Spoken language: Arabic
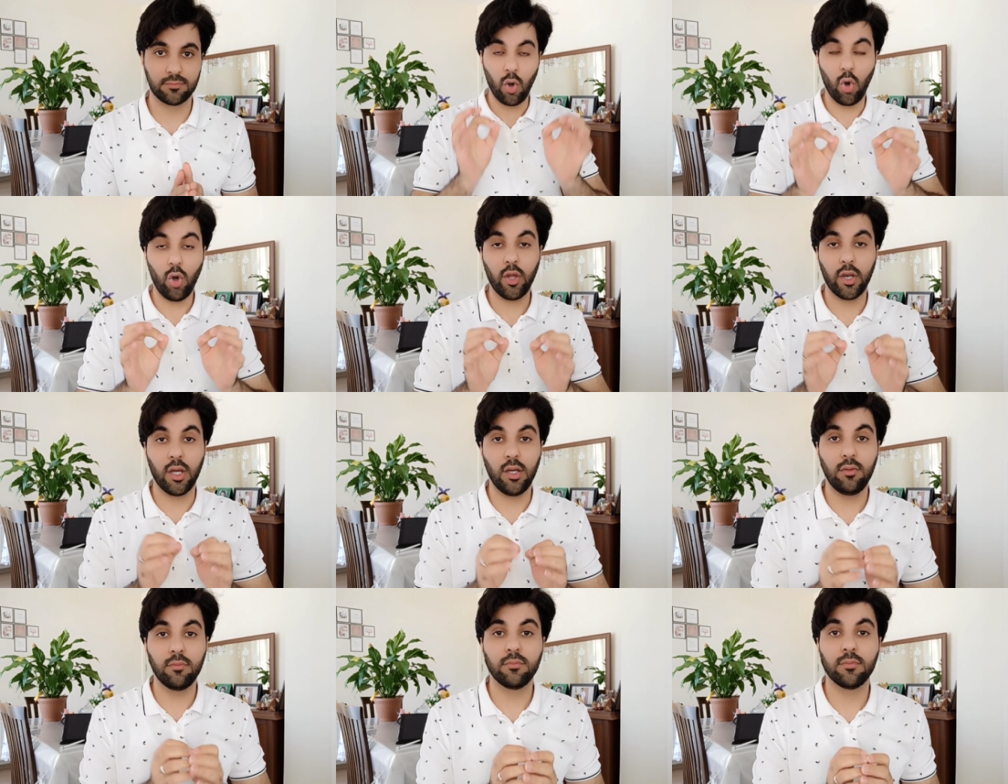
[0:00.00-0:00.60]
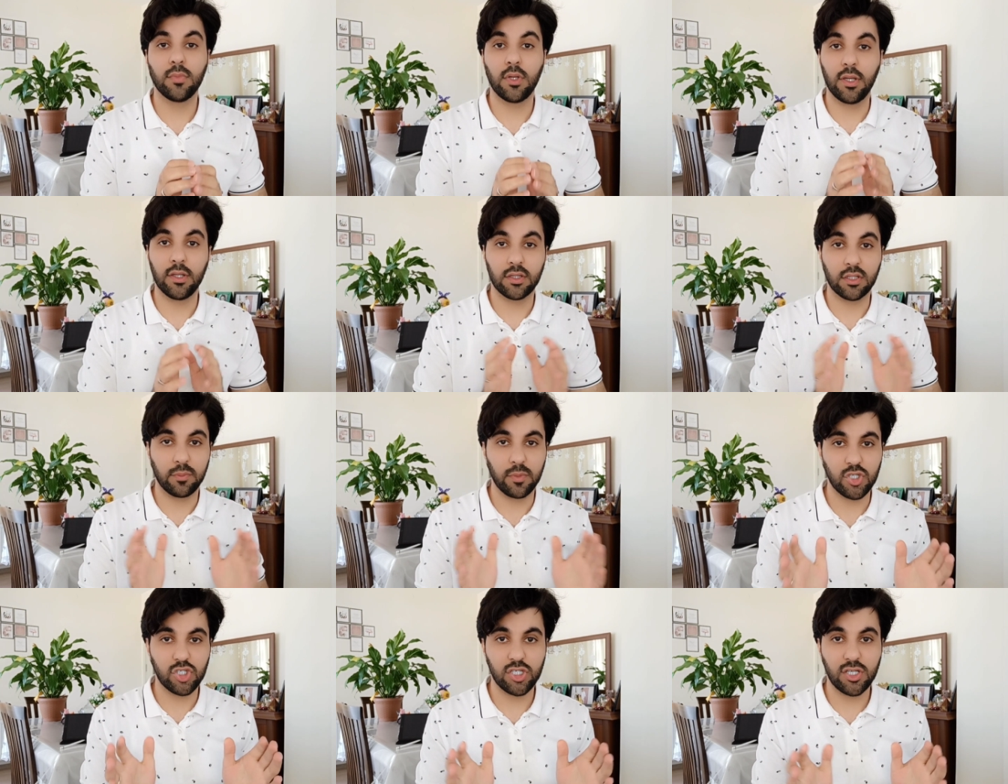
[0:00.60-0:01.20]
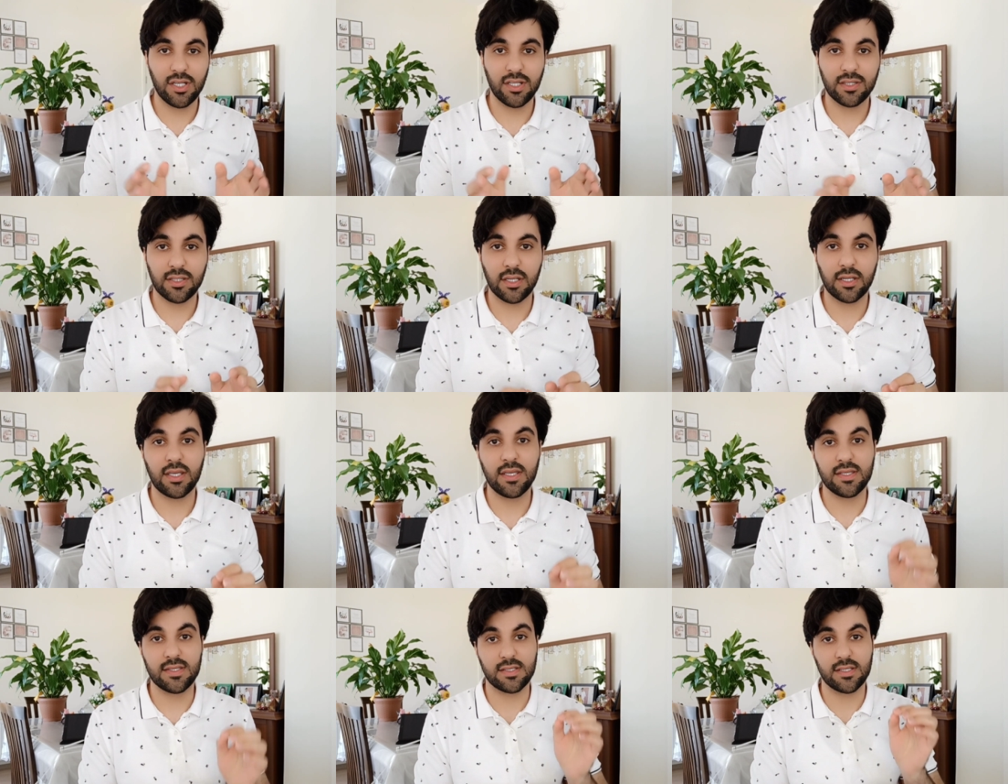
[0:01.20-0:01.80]
هنا انت بتشيل
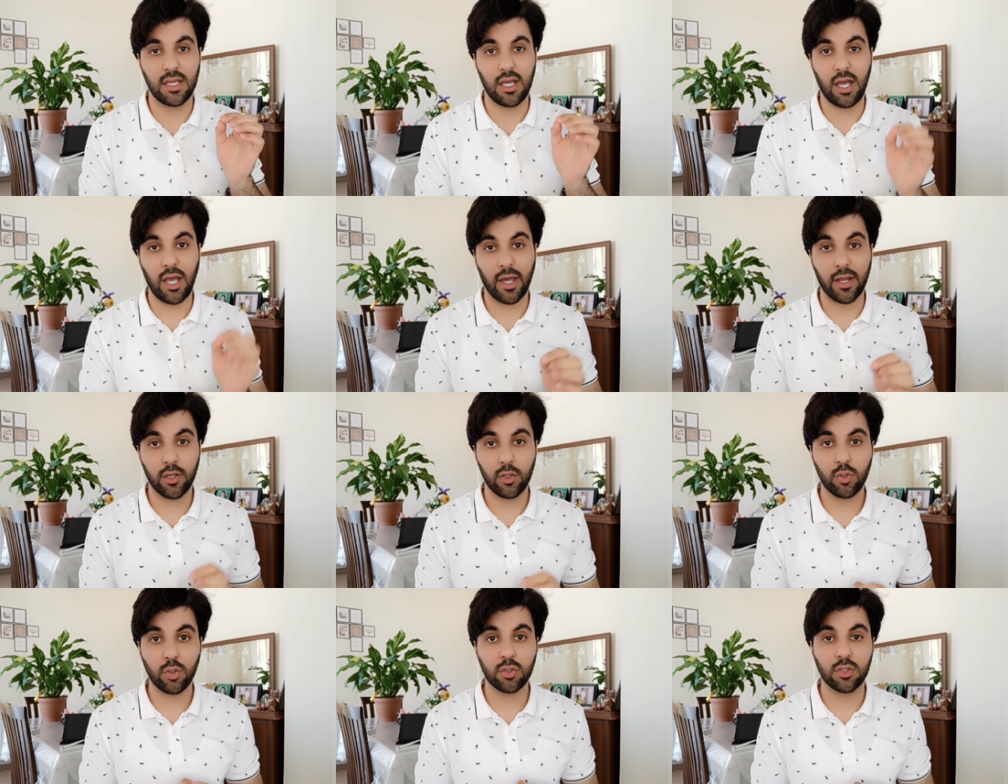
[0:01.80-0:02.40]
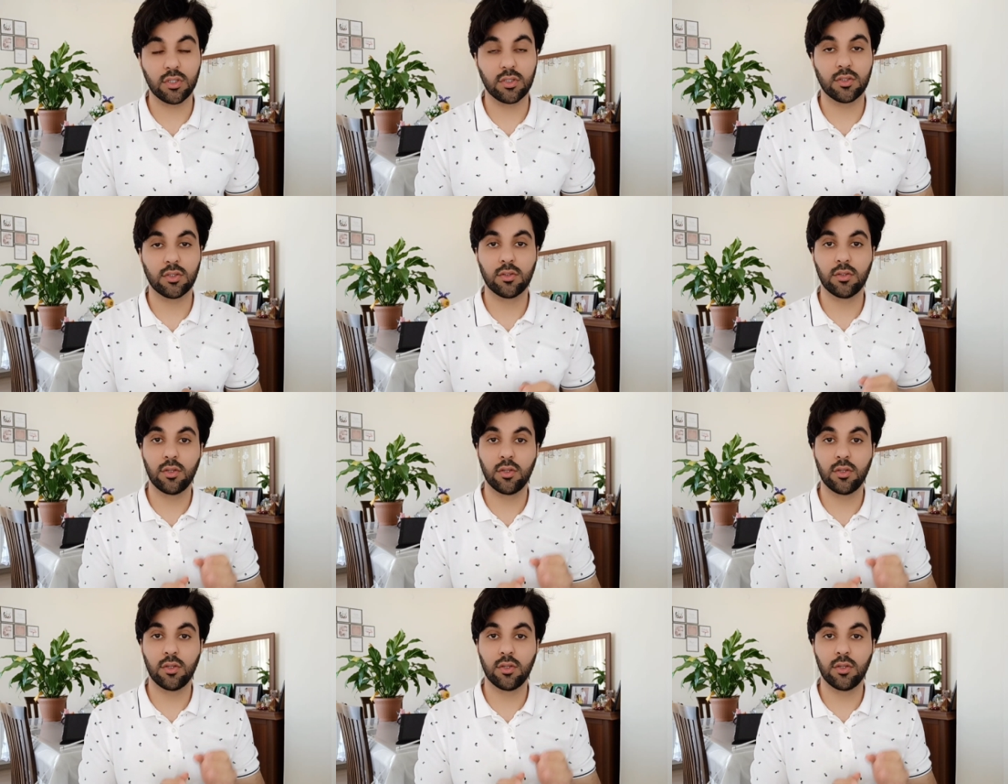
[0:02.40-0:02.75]
التركيز عن نقطة